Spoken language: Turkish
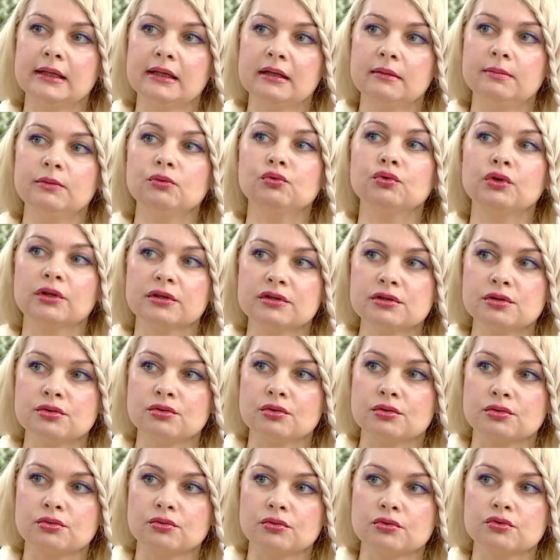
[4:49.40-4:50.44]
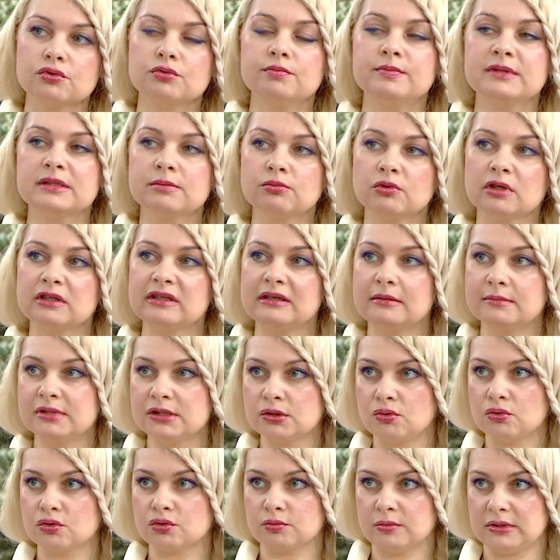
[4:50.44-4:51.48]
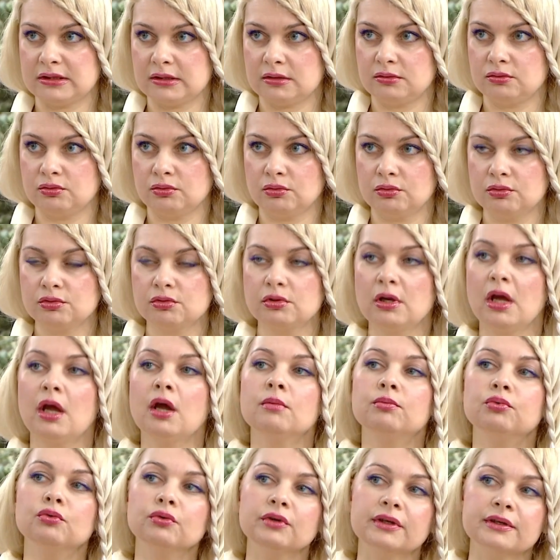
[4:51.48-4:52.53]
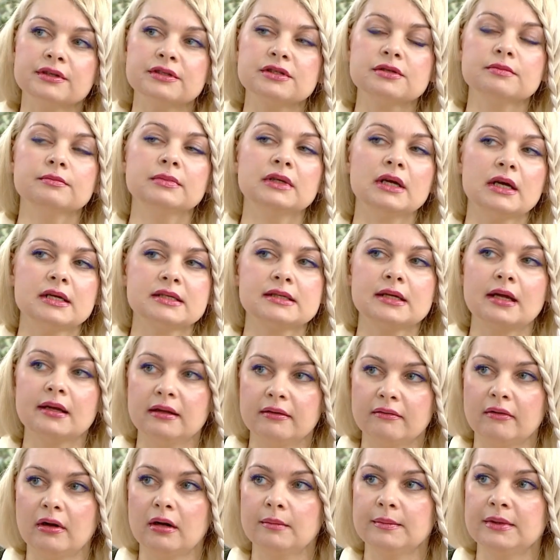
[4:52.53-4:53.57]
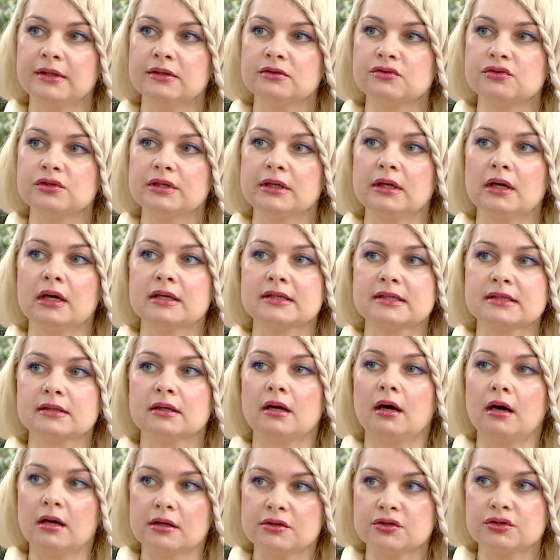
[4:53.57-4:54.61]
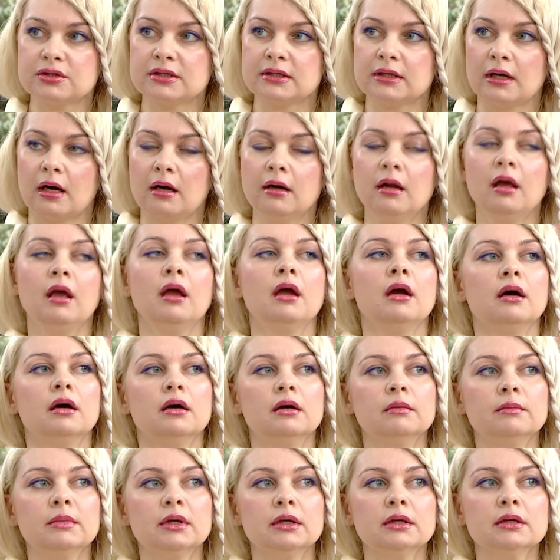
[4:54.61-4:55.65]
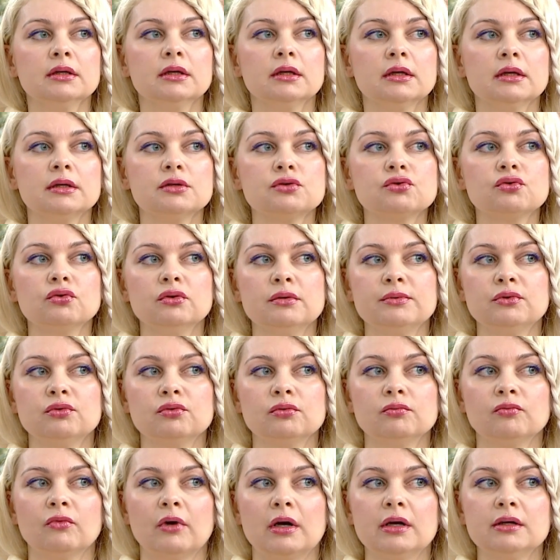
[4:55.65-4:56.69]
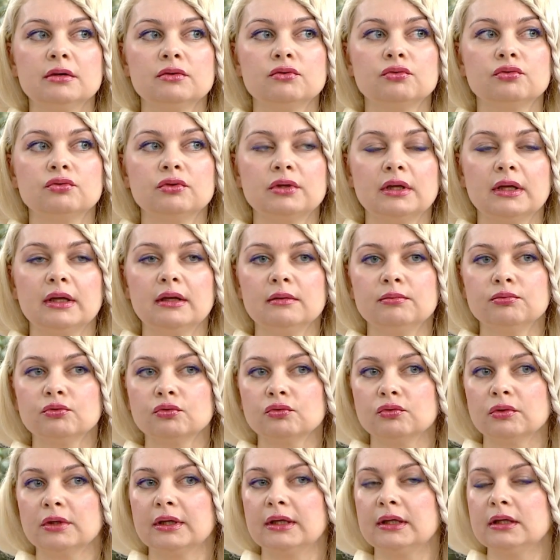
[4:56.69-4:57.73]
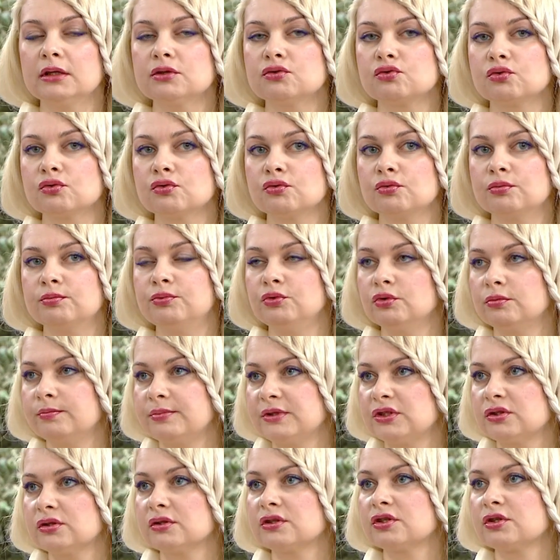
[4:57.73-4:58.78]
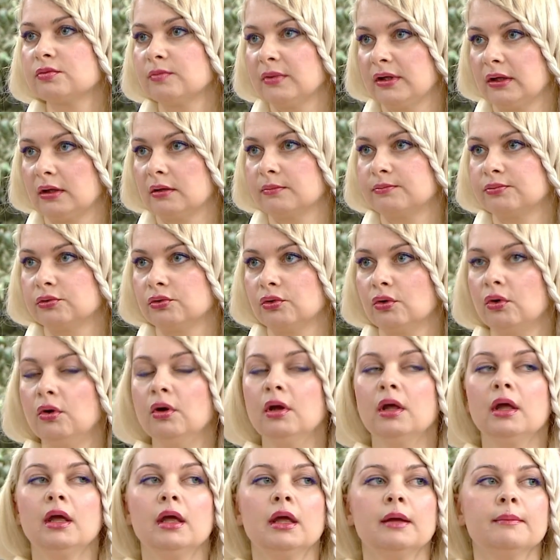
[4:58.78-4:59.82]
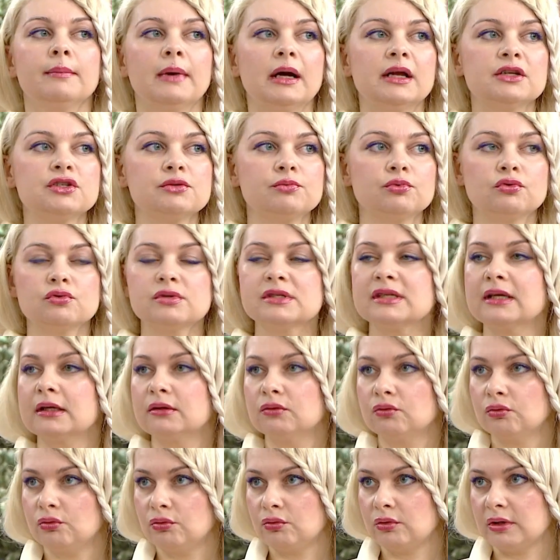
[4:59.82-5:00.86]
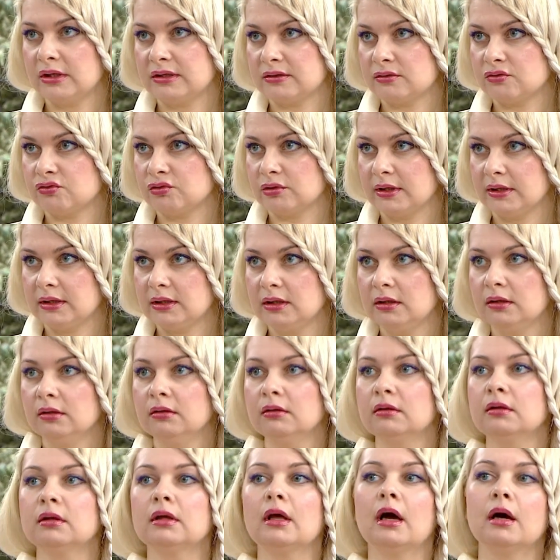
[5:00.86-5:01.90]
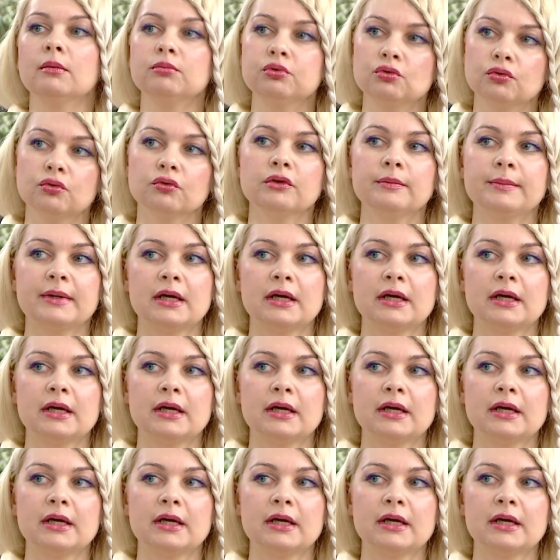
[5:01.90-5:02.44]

ilgili bir uyanış söz konusu. Biz buna temiz kozmetik diyoruz. Bu uyanışın biraz daha devam edeceği aslında aşikar. Ama e, şöyle bir durum var. Türkiye'de bununla ilgili çok büyük bir çalışma da yapılıyor. Bence bütün sektör üreticileri yani bu konuda